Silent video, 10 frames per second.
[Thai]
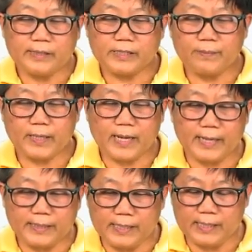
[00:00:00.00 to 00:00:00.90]
สมกา
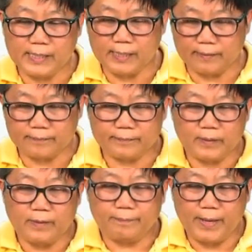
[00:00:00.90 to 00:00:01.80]
รนี้
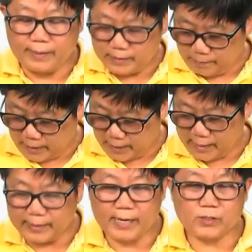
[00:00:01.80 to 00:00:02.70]
เป็นสมกา
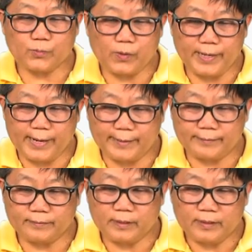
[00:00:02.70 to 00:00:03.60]
ร exponent
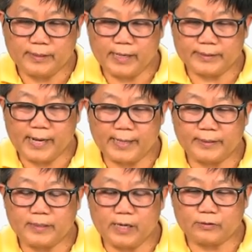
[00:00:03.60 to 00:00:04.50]
ดังนั้น
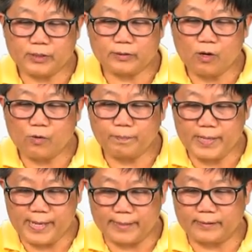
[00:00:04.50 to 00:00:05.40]
เราจะต้องเป
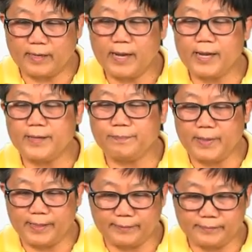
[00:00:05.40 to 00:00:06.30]
ลี่ยนให้
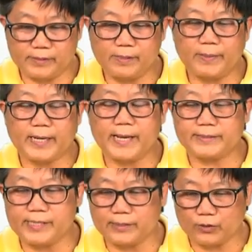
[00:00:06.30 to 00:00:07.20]
เป็นสมการ
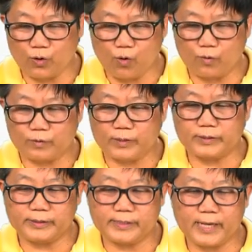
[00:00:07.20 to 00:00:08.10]
เส้นตรง
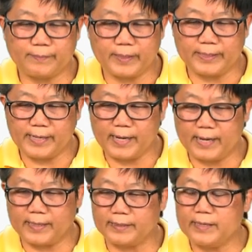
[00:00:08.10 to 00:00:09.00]
เถึงจะทำอะไรได้
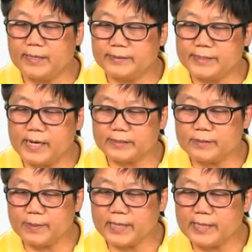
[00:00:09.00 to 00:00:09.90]
จากส
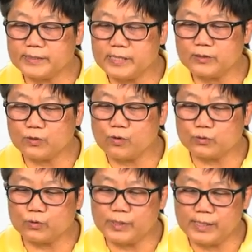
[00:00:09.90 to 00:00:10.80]
มการเส้นตรง
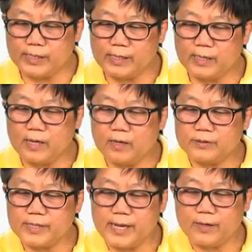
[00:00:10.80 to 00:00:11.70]
ตัวนี้
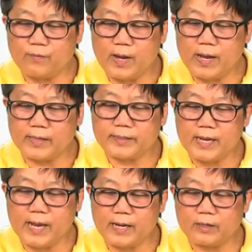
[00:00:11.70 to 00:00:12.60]
แสดงว่าถ้า
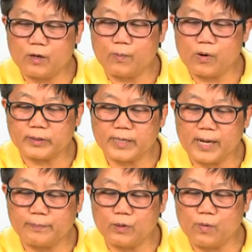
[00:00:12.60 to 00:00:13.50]
หากเราพอดก
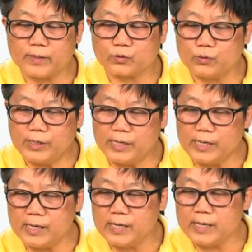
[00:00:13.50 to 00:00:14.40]
ราฟระหว่างตัว
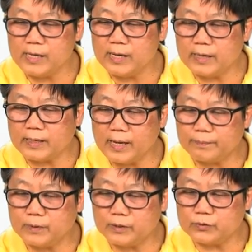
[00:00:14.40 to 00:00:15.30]
นี้กับ
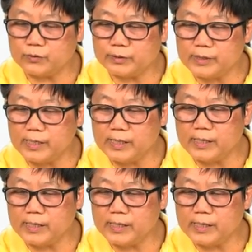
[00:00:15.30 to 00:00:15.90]
1ส่วน t